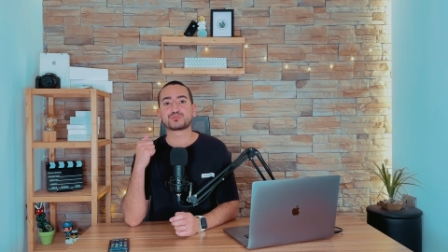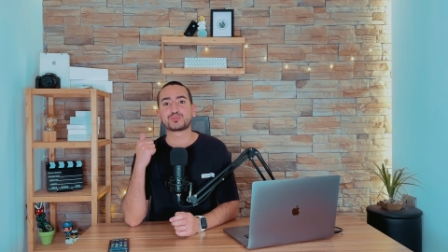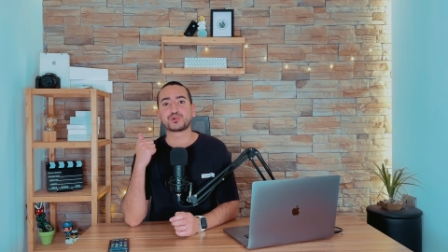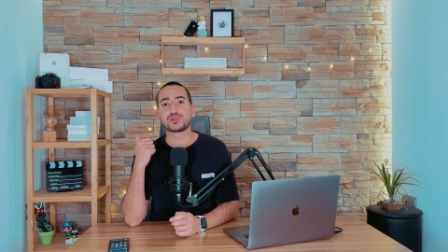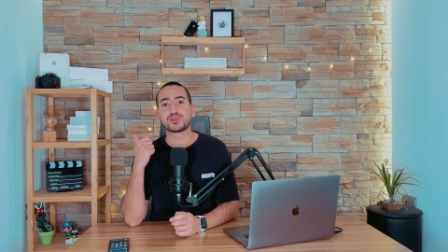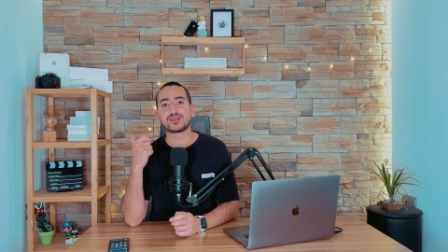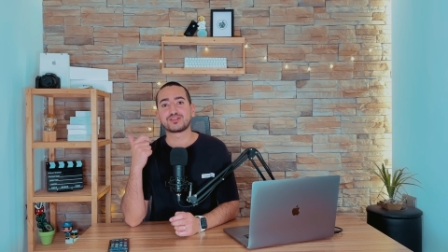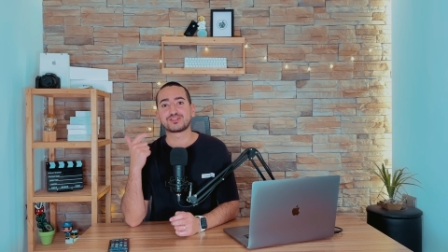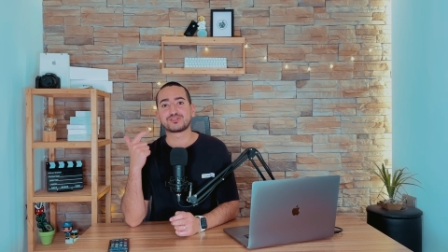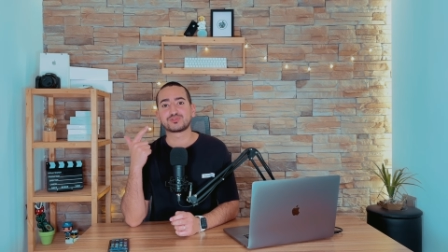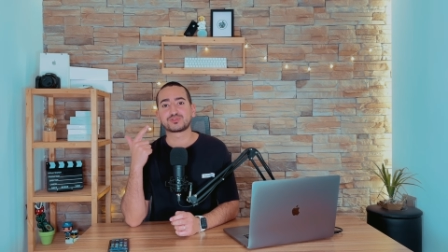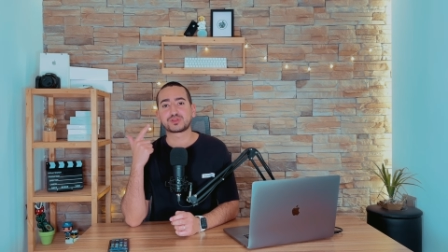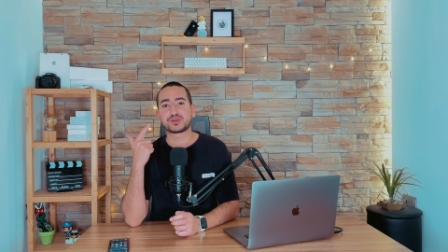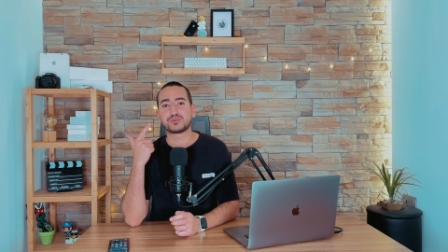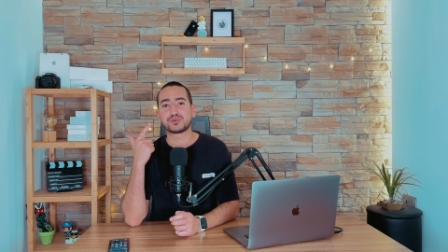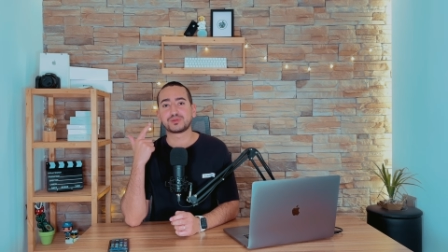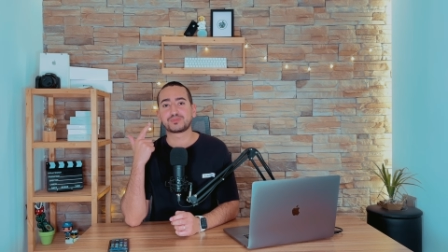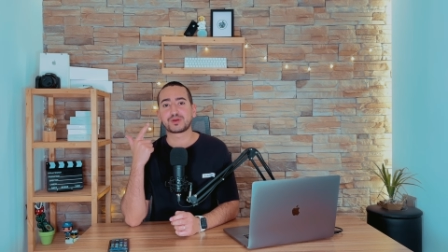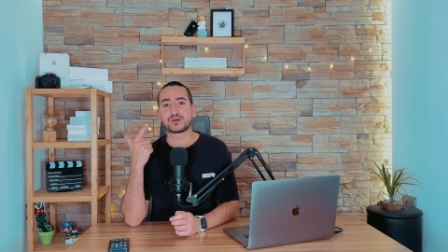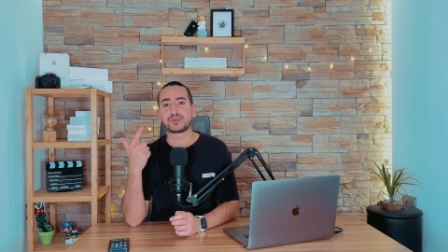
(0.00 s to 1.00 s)
podéis
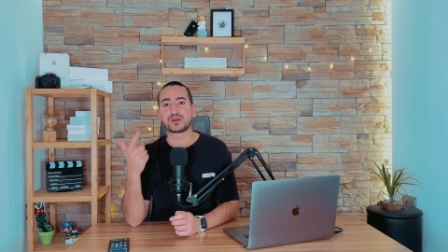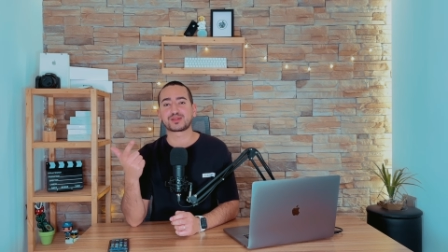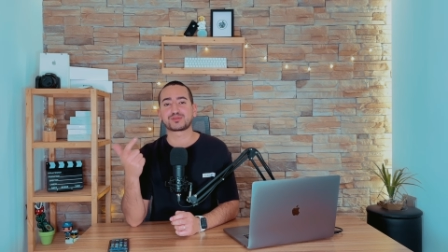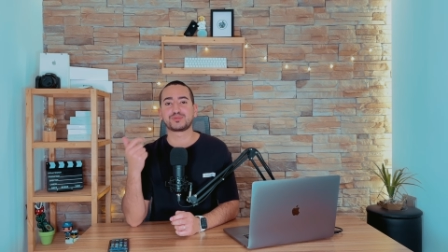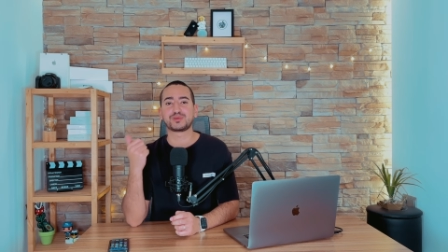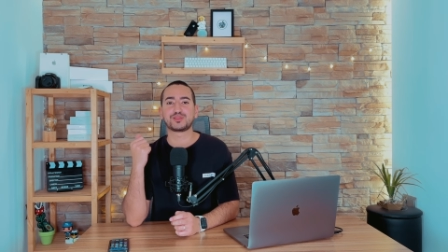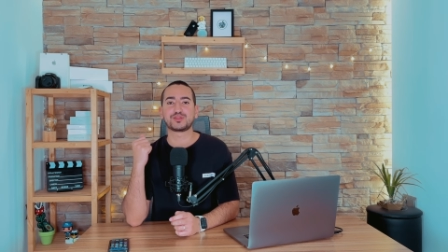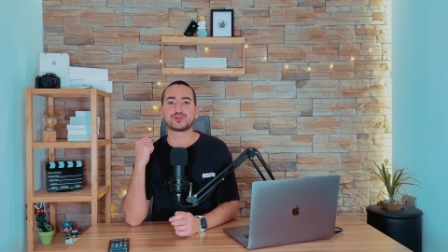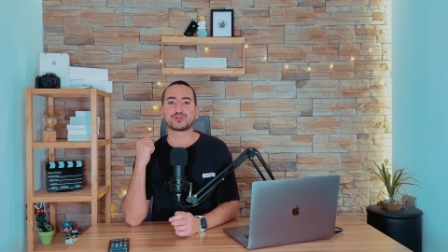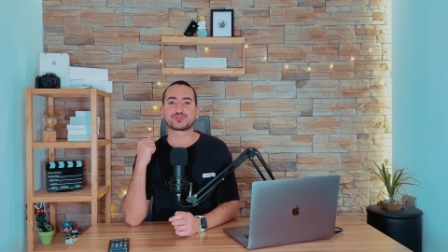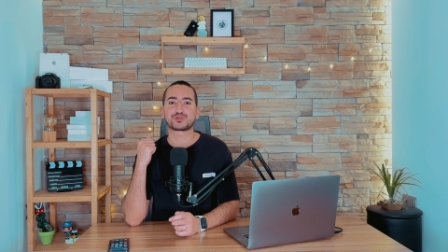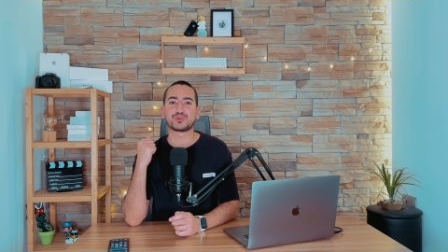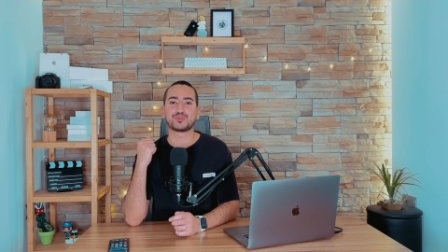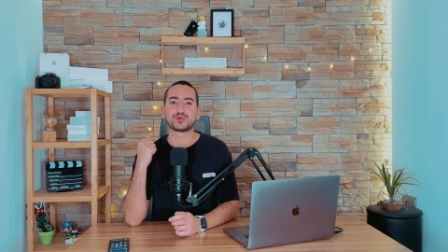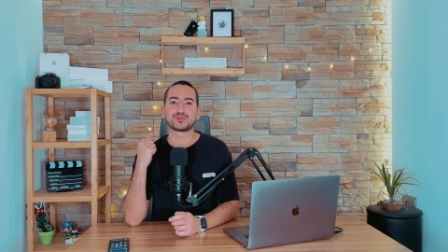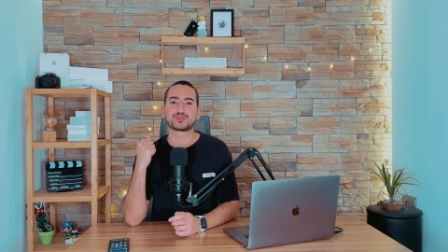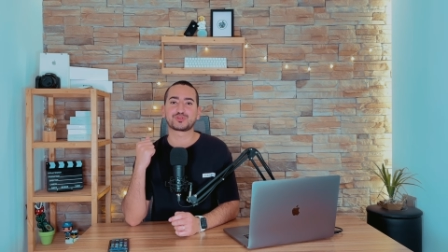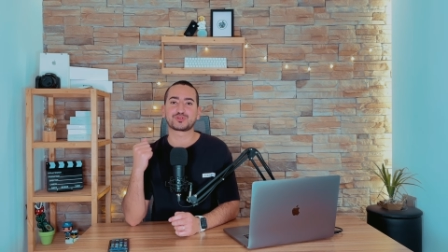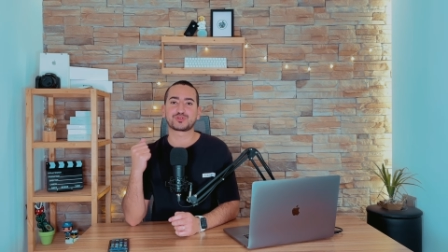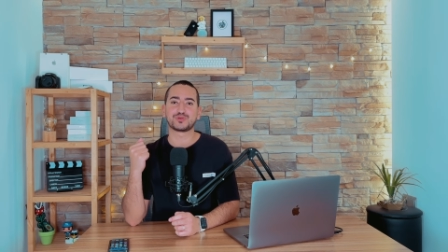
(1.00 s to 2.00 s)
suscribir para más vídeos
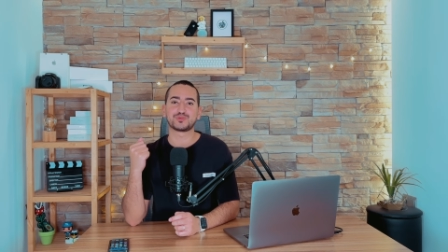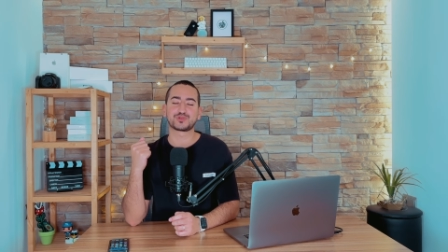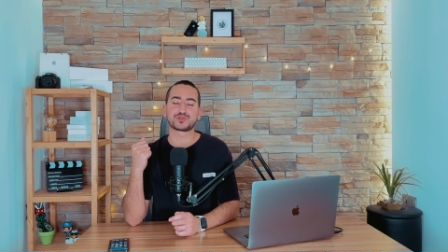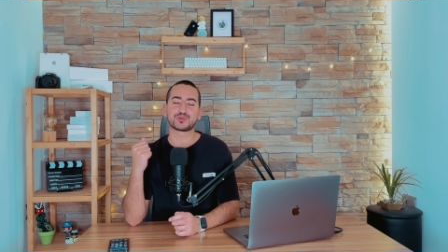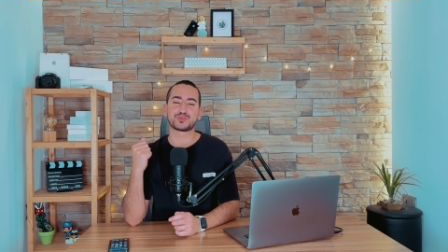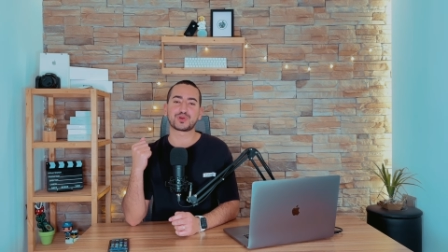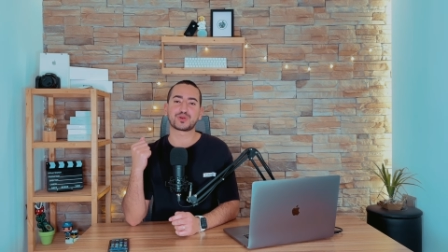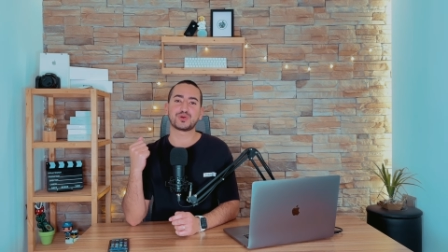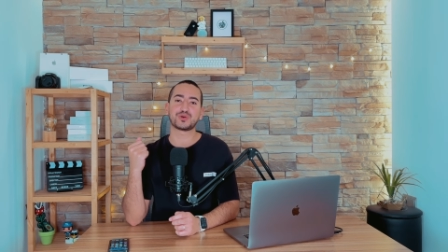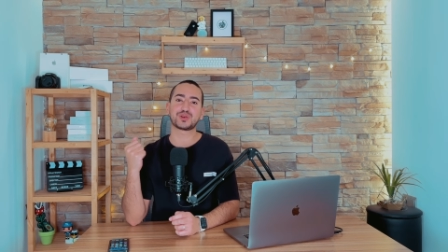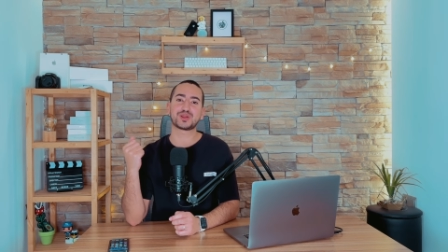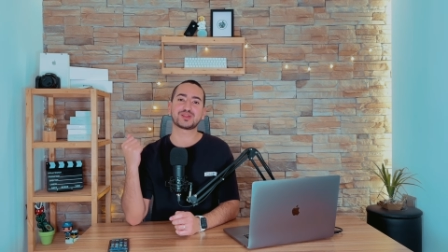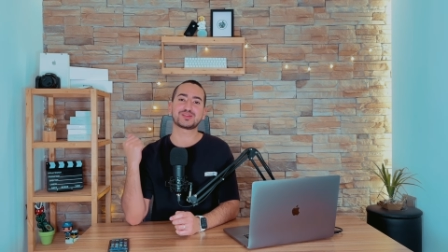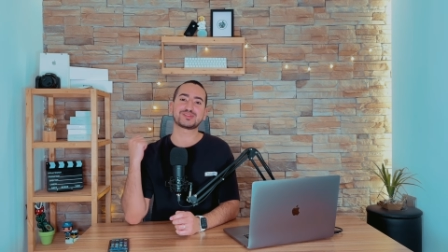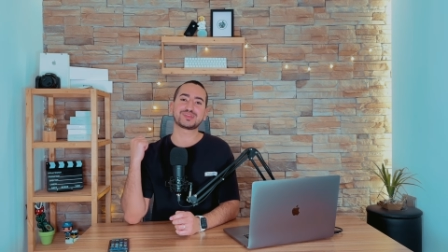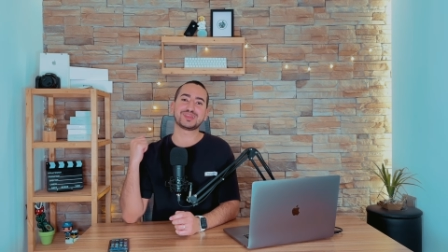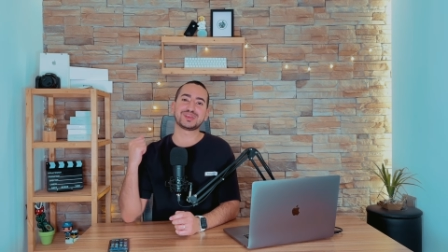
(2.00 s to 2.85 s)
como estos y mucho mejores.